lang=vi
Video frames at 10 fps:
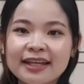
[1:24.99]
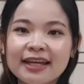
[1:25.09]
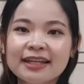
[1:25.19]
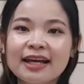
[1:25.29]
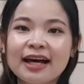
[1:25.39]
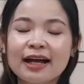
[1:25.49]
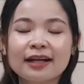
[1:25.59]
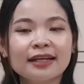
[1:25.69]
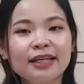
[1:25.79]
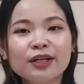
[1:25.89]
thì
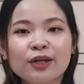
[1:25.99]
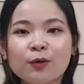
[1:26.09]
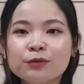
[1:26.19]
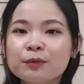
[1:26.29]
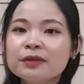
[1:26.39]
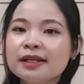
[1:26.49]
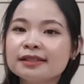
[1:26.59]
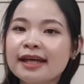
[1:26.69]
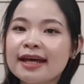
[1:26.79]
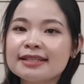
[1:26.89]
uh, yến thì cũng giống
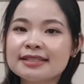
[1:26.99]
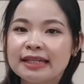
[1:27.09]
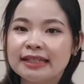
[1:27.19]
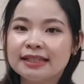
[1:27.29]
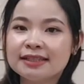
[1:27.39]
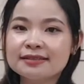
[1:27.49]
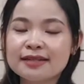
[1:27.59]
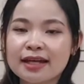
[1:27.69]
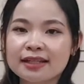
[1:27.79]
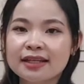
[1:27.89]
như các anh chị trước
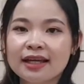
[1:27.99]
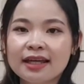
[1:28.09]
đây